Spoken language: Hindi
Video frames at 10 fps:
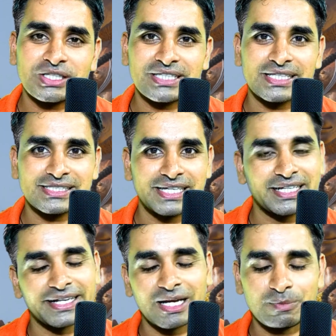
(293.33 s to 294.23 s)
के साथ शेयर
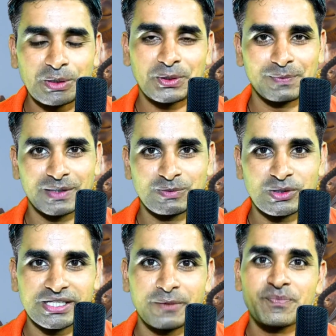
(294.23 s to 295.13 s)
करना बिल्कुल मत
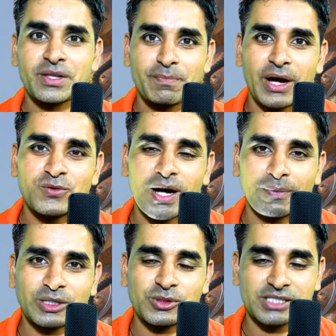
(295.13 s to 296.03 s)
भूलिए मैं हूँ
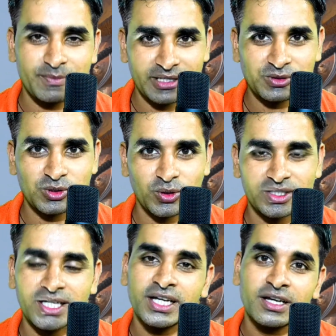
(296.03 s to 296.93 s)
आपका दोस्त हिमांशु
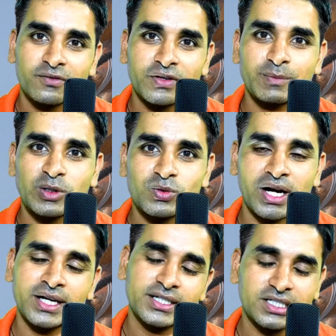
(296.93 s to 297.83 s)
चौधरी फिर मिलूंगा
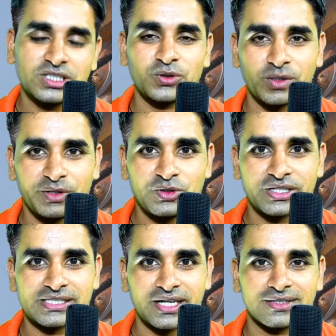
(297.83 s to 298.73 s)
किसी और वीडियो
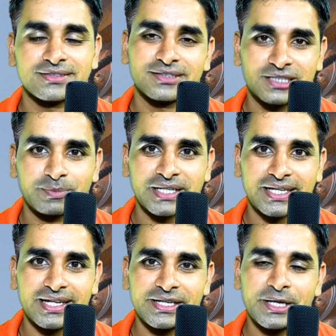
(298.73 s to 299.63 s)
के साथ तब तक
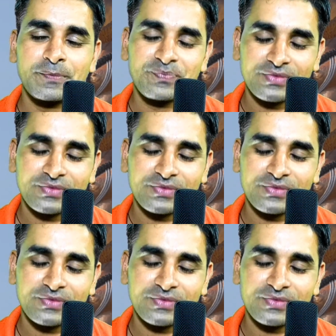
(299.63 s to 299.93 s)
के लिए